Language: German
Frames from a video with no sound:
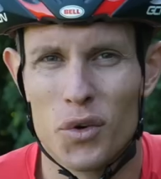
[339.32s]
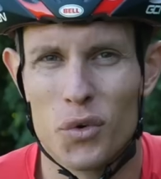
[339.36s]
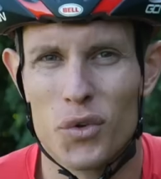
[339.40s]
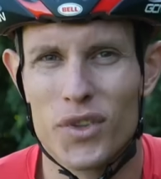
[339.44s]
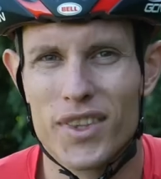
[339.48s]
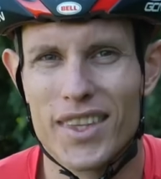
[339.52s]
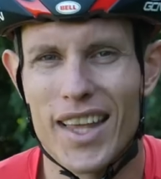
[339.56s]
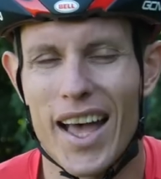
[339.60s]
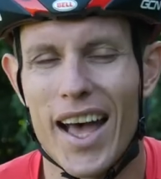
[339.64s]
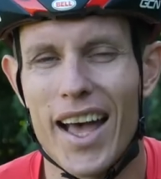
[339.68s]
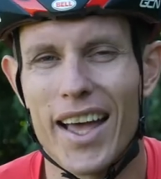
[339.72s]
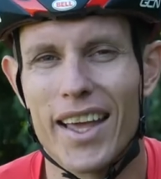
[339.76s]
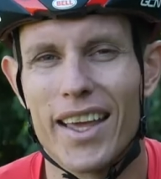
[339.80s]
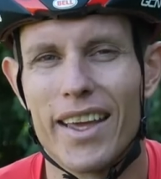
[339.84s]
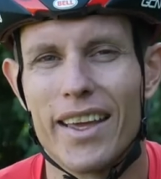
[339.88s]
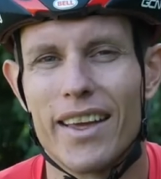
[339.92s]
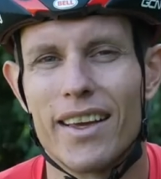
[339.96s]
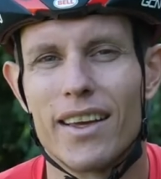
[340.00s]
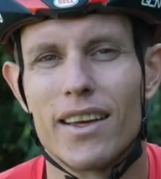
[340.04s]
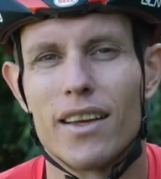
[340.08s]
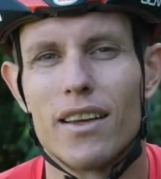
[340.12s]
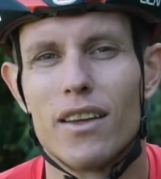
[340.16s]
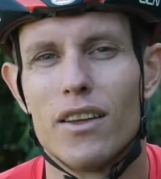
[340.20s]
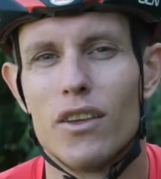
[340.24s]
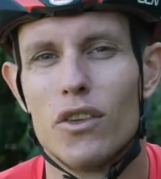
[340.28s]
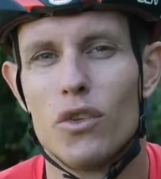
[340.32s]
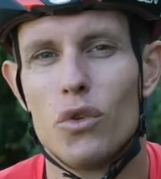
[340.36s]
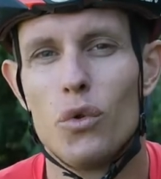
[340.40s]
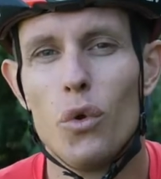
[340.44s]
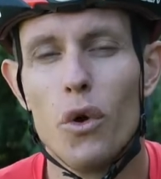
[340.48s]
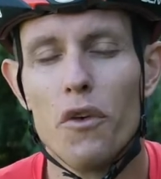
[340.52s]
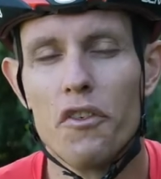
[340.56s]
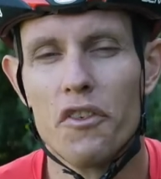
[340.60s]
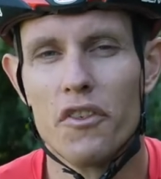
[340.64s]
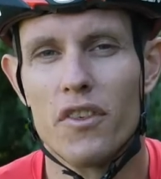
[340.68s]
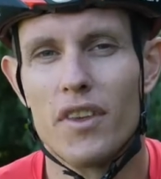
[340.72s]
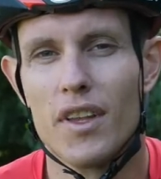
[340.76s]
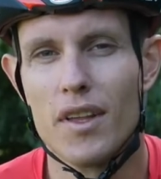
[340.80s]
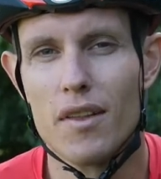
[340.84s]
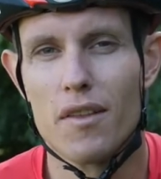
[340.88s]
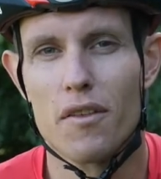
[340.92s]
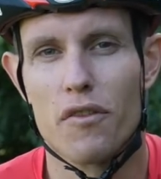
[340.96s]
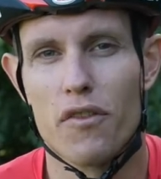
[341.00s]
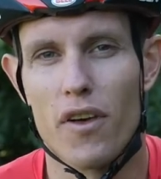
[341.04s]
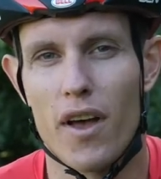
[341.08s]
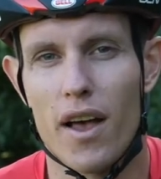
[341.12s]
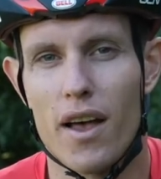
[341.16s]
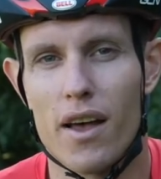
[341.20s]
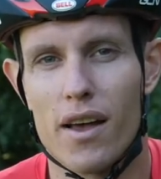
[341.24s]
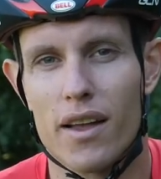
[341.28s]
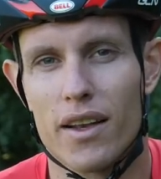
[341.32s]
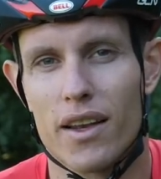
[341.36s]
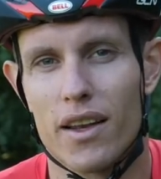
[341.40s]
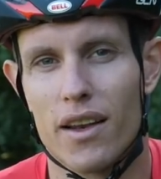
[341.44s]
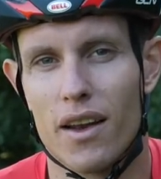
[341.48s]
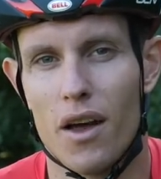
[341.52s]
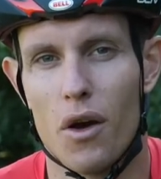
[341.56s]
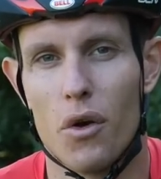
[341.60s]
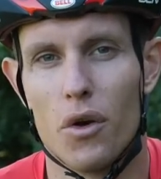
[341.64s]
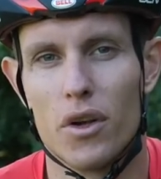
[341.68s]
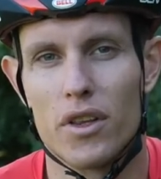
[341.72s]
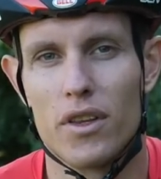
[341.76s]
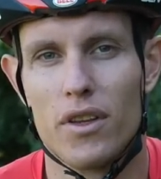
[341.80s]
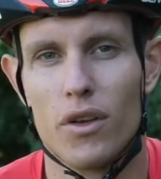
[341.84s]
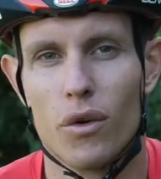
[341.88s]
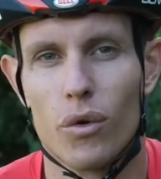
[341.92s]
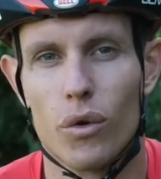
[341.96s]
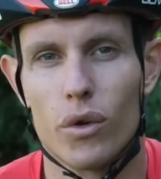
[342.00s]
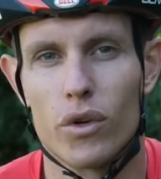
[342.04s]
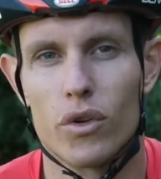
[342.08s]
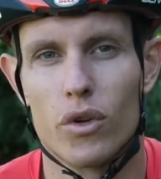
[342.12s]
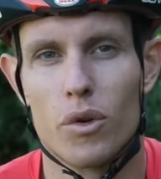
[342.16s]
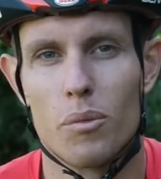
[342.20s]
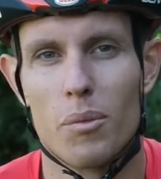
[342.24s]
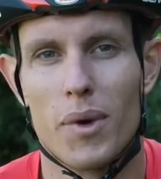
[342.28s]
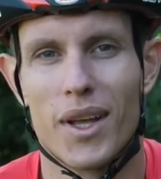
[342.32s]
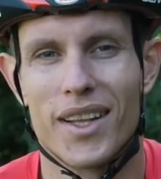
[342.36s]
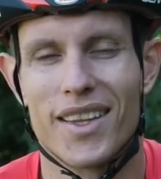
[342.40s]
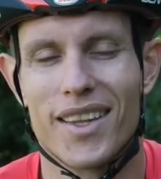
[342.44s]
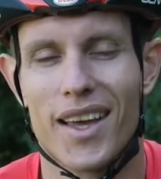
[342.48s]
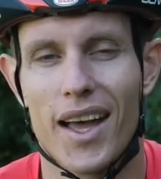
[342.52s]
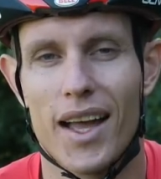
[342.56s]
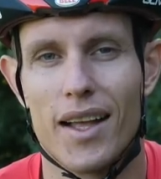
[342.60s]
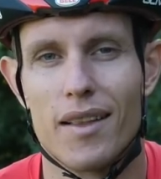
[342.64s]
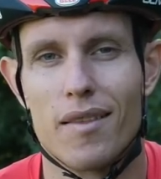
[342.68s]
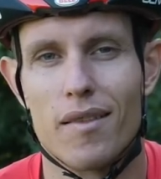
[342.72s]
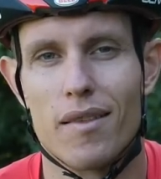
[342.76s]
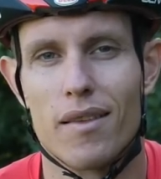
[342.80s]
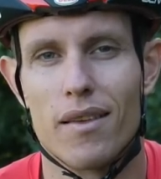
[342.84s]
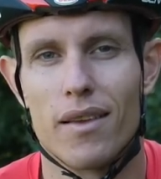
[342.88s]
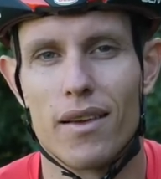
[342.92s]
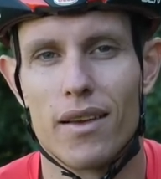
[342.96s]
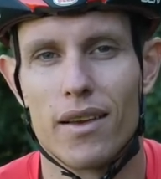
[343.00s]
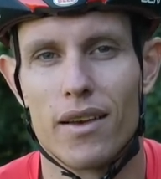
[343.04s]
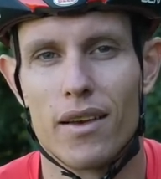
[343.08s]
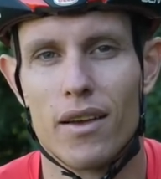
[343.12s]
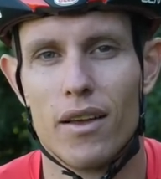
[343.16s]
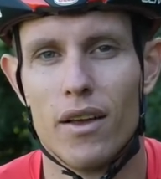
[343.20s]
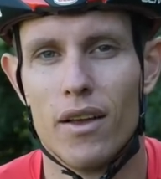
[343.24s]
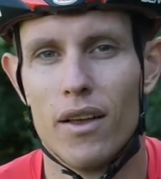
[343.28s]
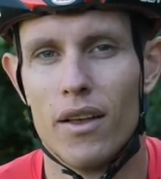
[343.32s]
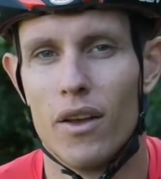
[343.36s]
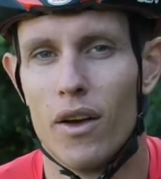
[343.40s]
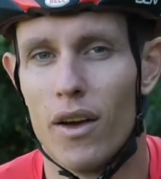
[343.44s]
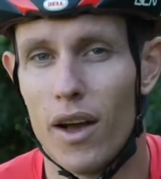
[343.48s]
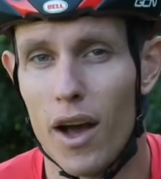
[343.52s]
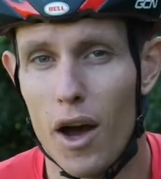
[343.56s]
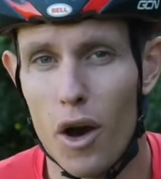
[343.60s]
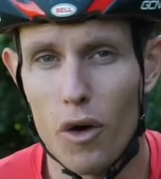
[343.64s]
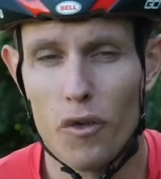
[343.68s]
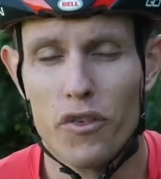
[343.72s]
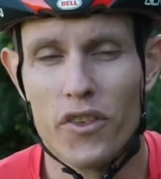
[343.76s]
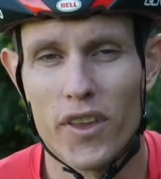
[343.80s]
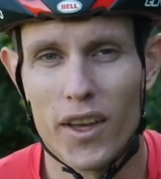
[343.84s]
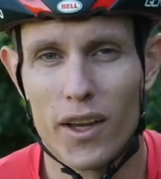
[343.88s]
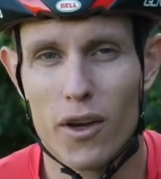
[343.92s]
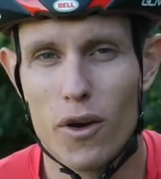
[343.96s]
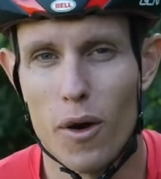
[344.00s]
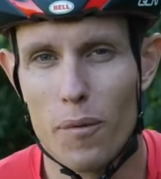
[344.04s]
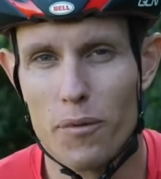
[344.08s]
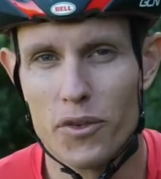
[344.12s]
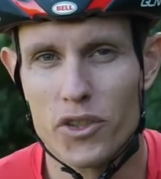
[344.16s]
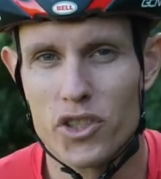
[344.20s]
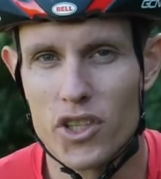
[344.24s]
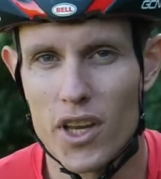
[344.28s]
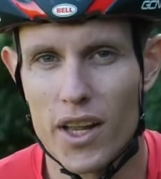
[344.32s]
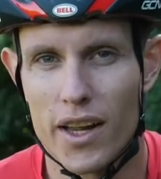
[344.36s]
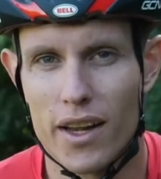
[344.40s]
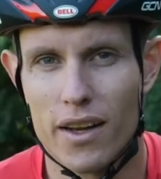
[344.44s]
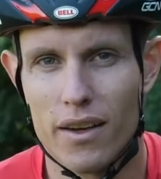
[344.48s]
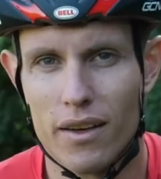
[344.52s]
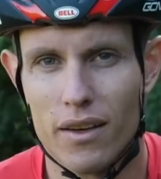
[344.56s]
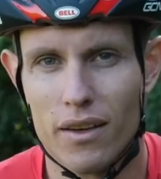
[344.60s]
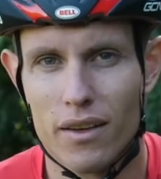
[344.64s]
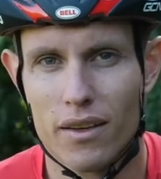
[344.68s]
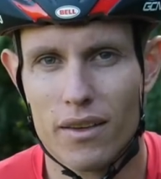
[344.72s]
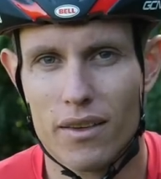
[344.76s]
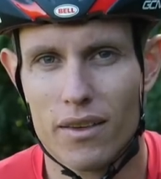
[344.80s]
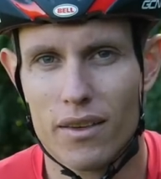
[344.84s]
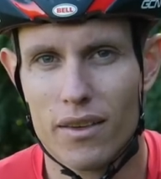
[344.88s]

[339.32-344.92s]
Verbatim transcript: Und daher dürfen diese Fahrer dann auch die Rückennummer 13 auf den Kopf stellen.